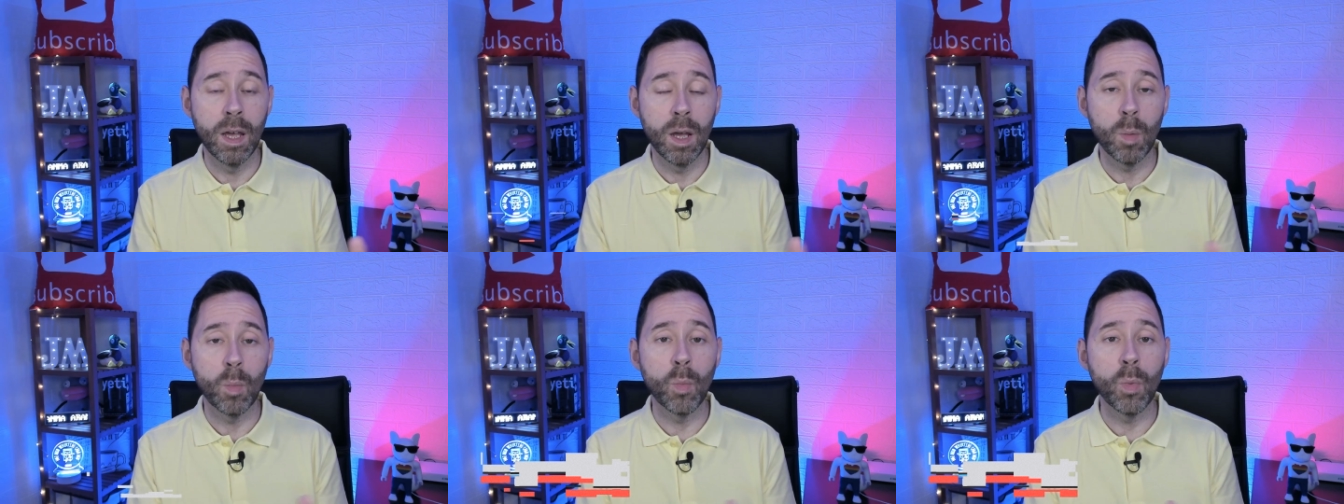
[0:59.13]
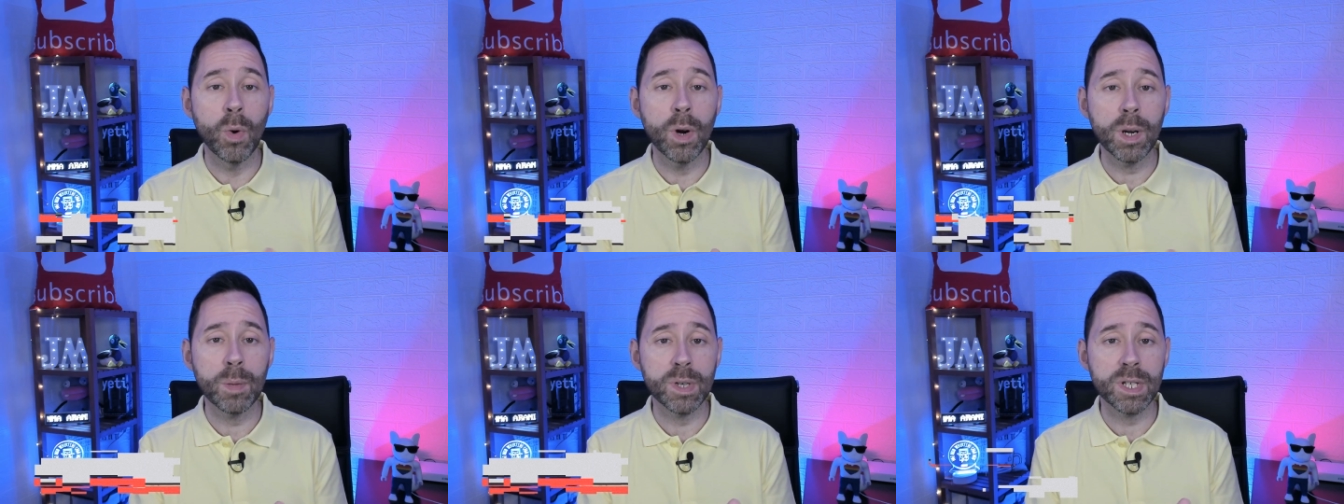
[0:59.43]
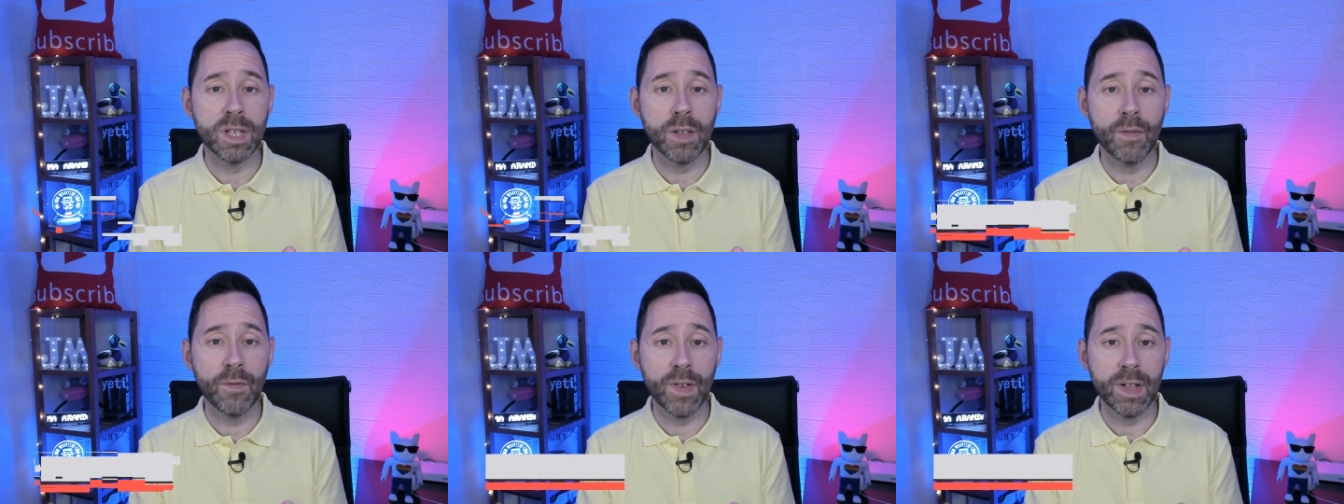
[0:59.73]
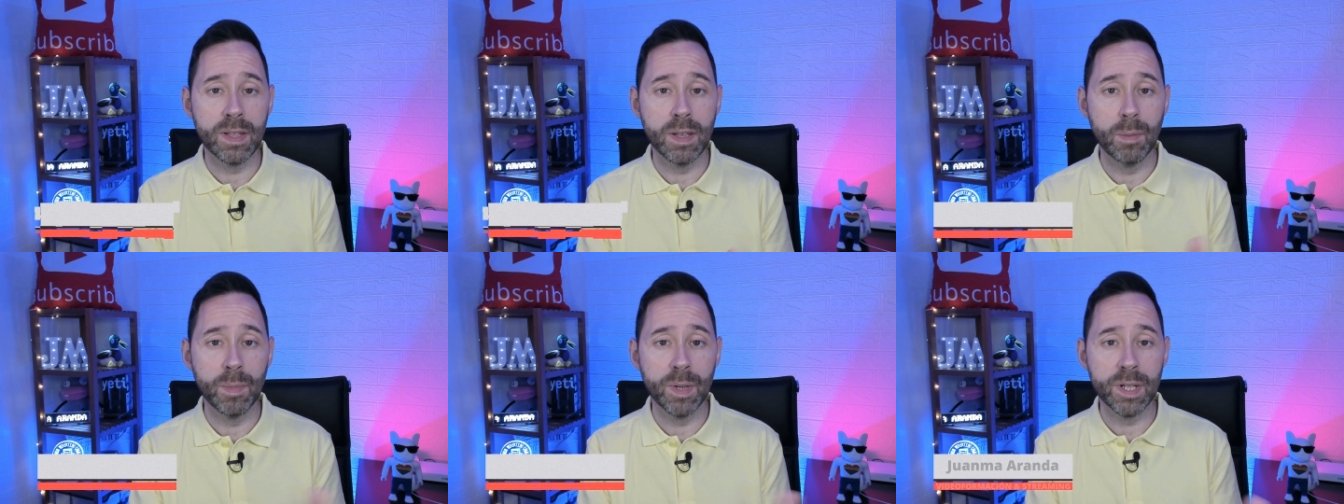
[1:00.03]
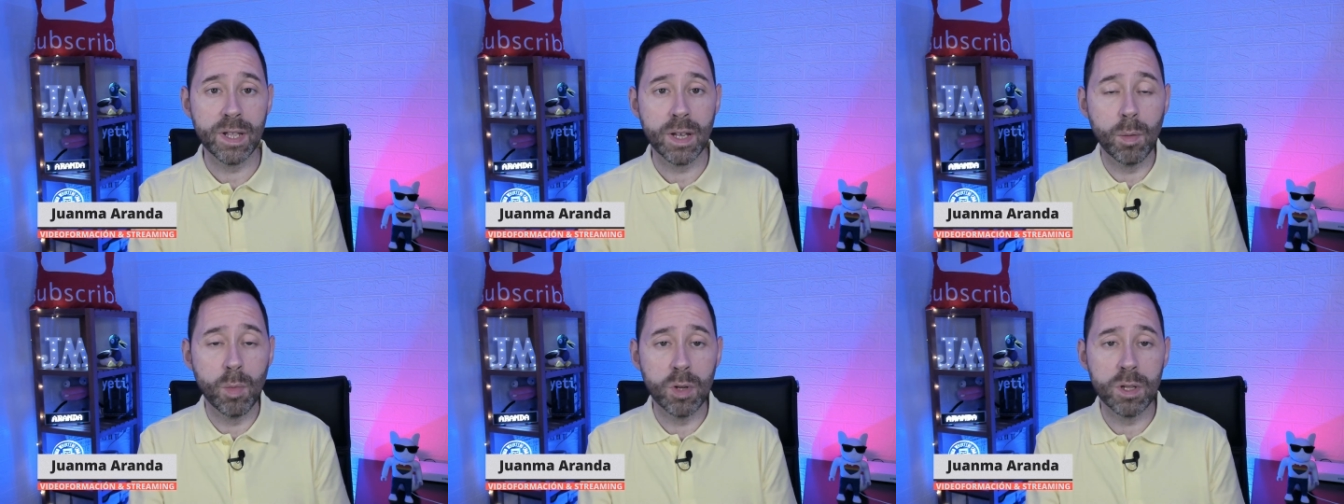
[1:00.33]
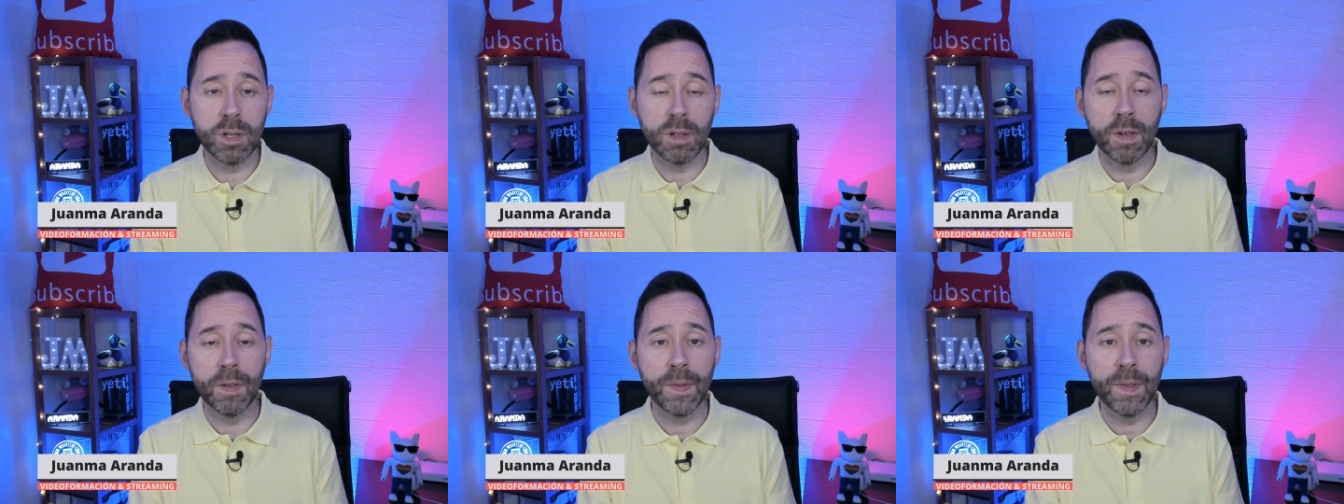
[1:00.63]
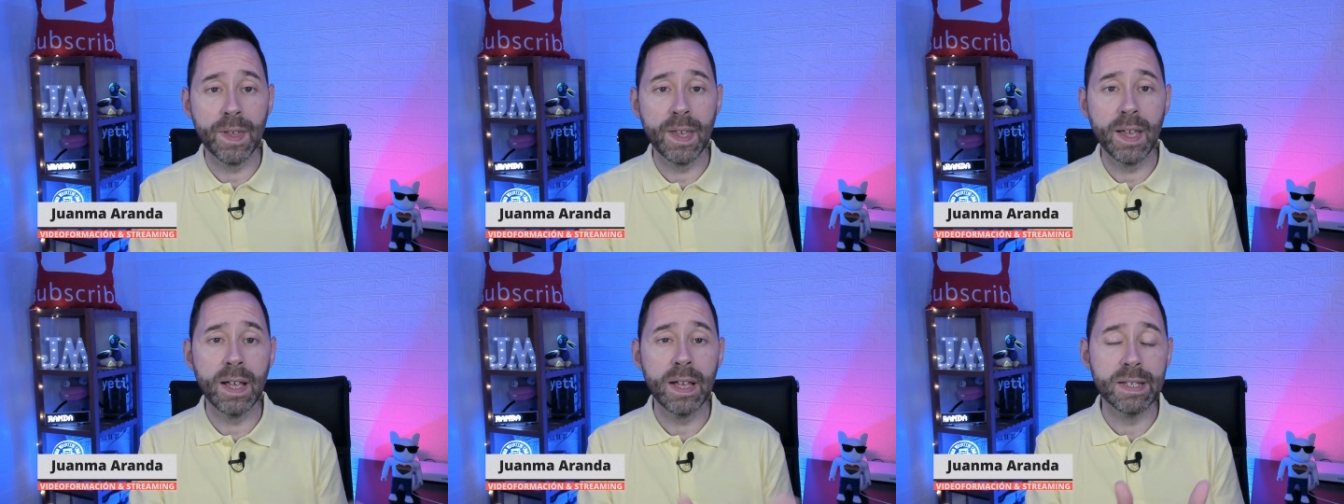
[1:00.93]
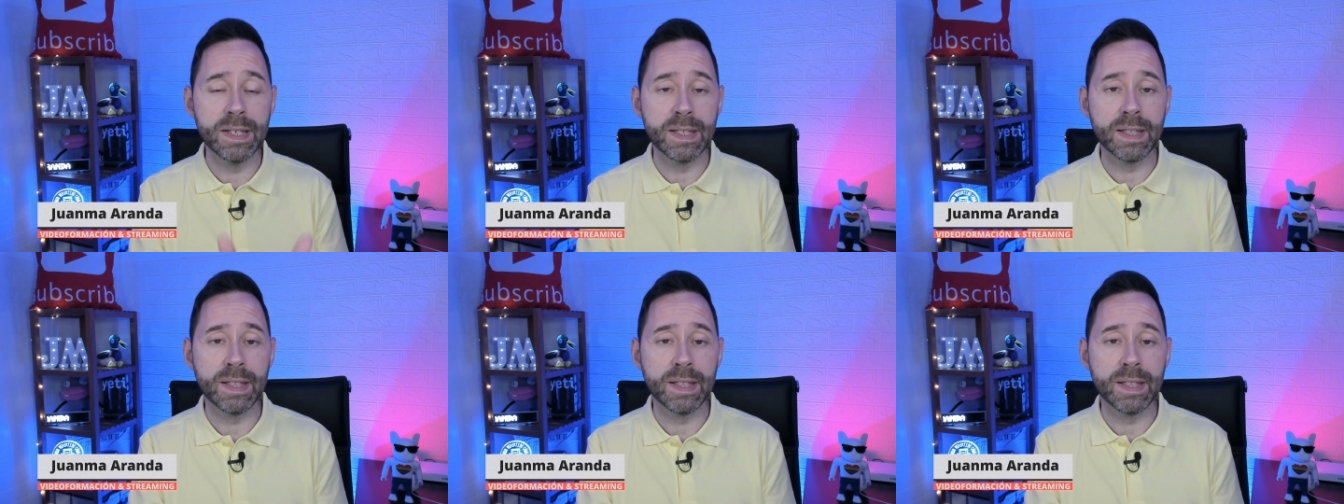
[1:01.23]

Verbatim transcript: Bueno, pues efectivamente, como te decía,